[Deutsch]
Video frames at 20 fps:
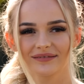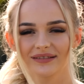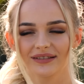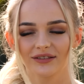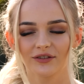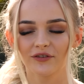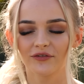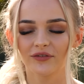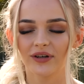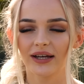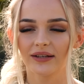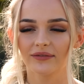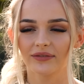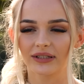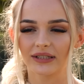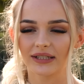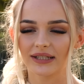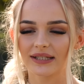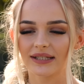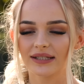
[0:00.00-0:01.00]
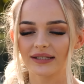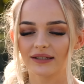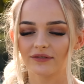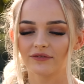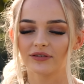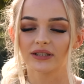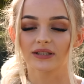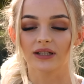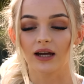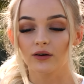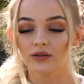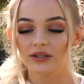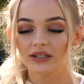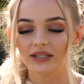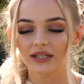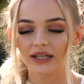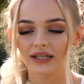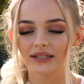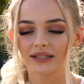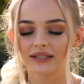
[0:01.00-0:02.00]
Ich hoffe einfach, dass dieser
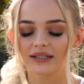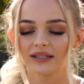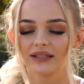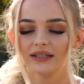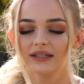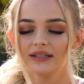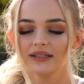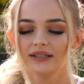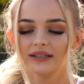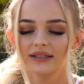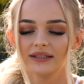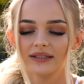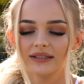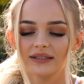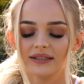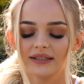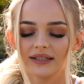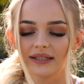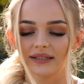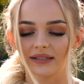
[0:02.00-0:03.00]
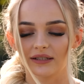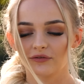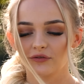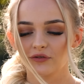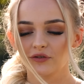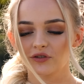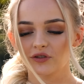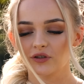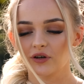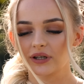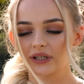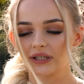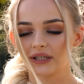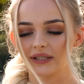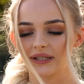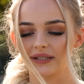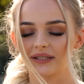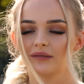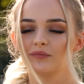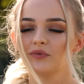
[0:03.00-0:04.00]
Vertrauenstest jetzt dafür gesorgt hat,
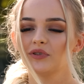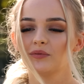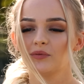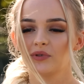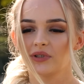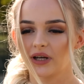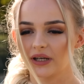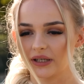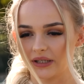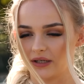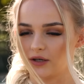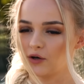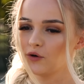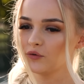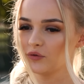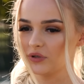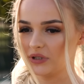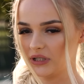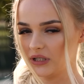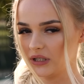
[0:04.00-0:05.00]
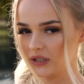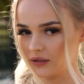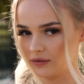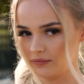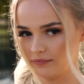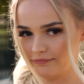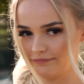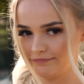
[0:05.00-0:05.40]
dass er mich mit anderen Augen sieht.